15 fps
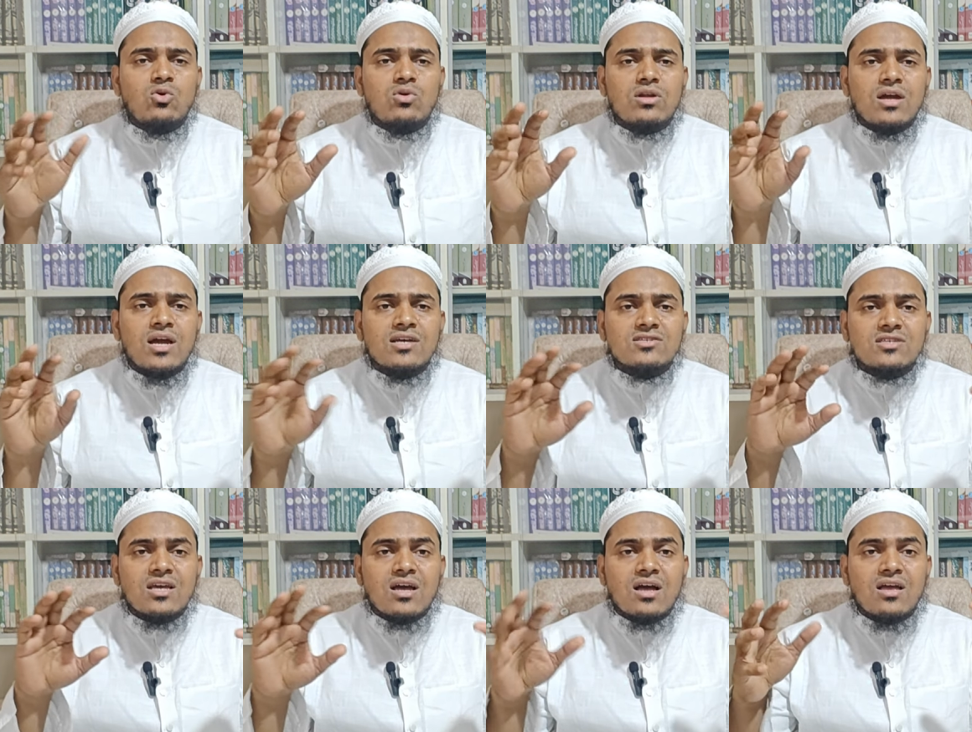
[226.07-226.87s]
और
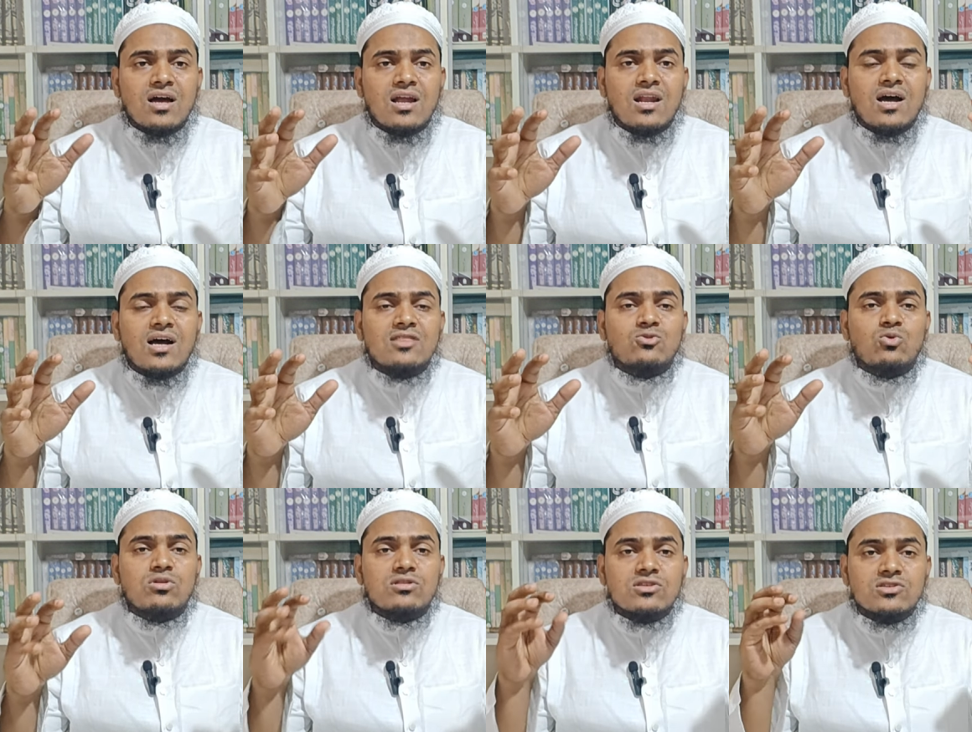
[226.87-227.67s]
ऐसे ख्यालात
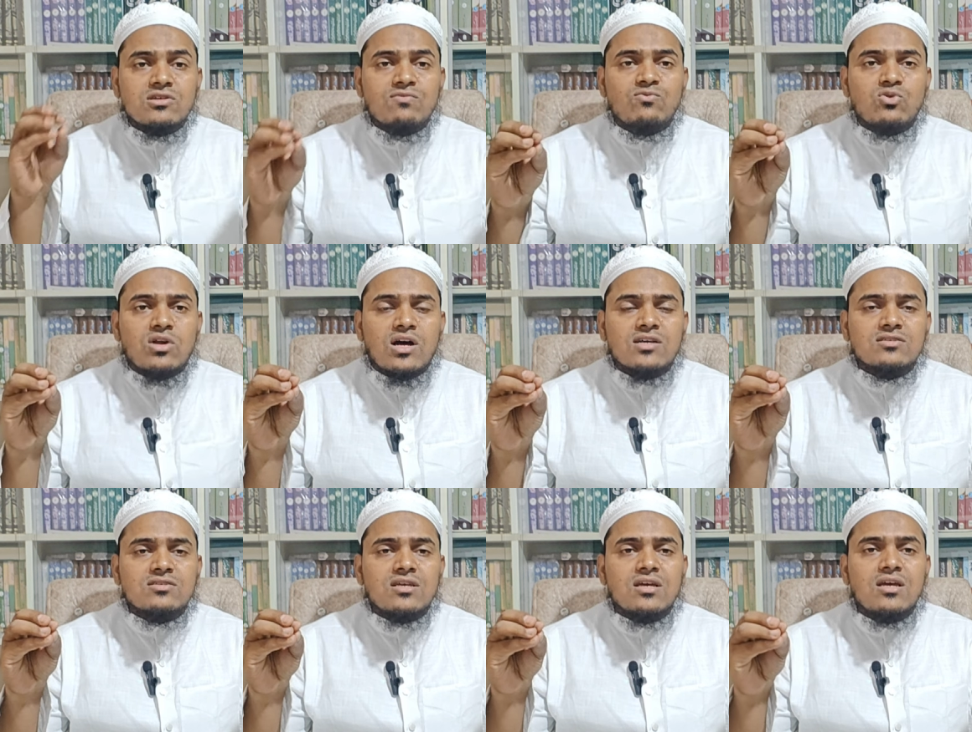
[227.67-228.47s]
और
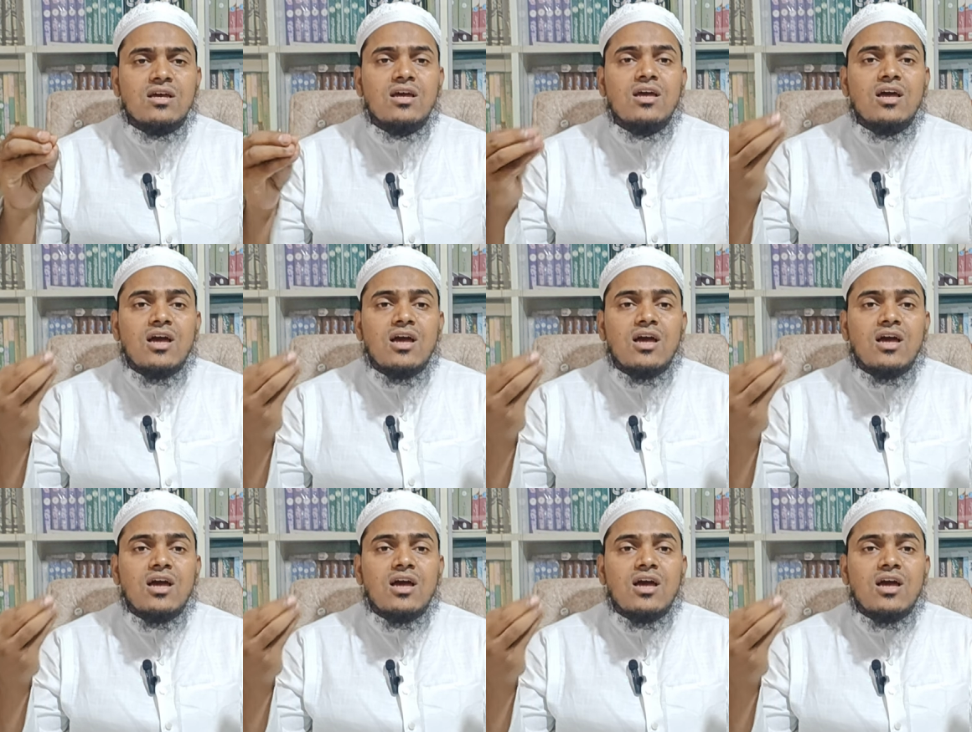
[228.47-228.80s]
तस्वुरात से